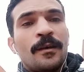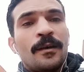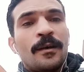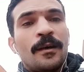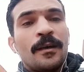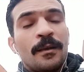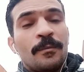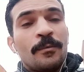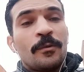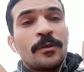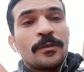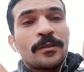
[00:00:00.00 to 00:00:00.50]

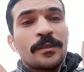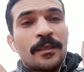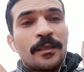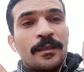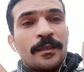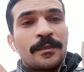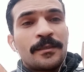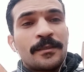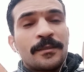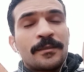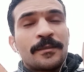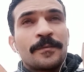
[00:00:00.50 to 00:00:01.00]
انا بوصل
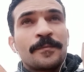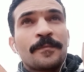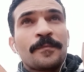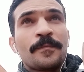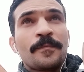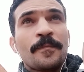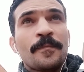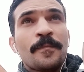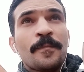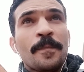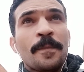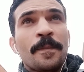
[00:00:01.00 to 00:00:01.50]
ناس
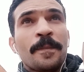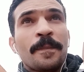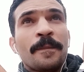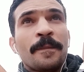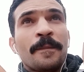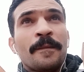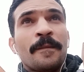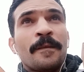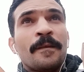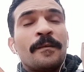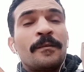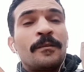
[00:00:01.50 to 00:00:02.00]

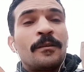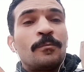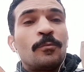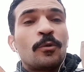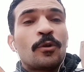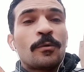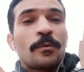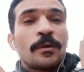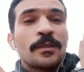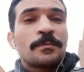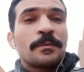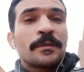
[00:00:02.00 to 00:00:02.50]

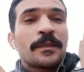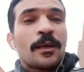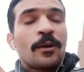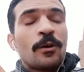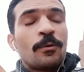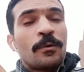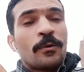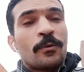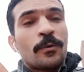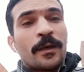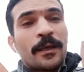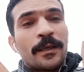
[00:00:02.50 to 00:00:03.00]
للميكروباظ بتاع
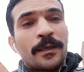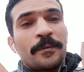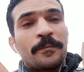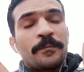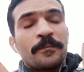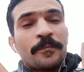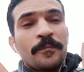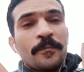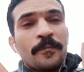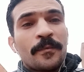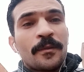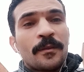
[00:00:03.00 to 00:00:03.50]
اوبر وكريم
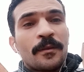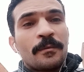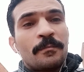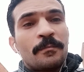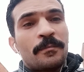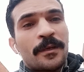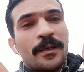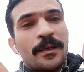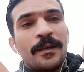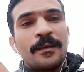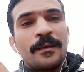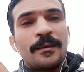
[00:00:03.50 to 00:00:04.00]

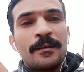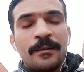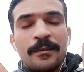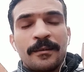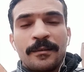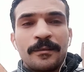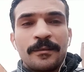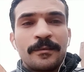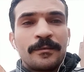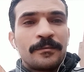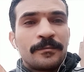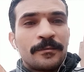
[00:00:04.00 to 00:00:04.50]

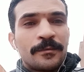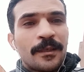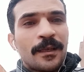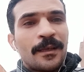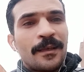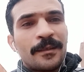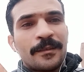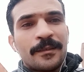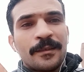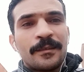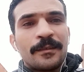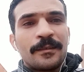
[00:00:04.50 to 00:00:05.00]
برحله
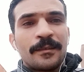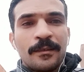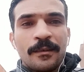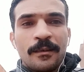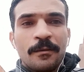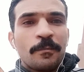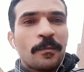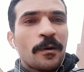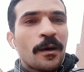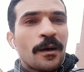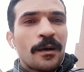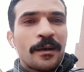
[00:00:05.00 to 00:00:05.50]
3
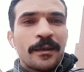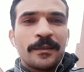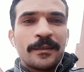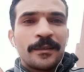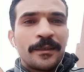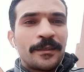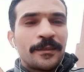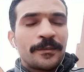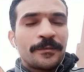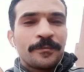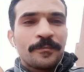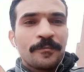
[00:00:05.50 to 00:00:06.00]
4
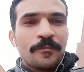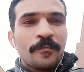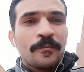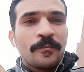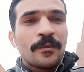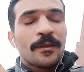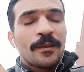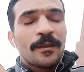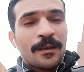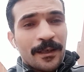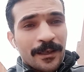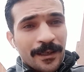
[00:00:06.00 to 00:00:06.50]
جنيه
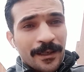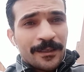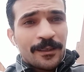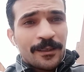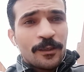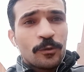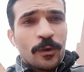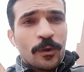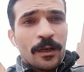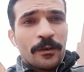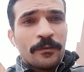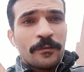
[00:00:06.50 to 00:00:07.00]
اكيد
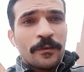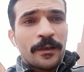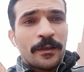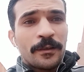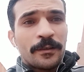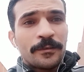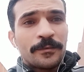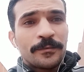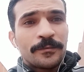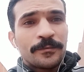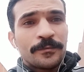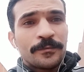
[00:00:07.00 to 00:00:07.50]
انتوا عارفينها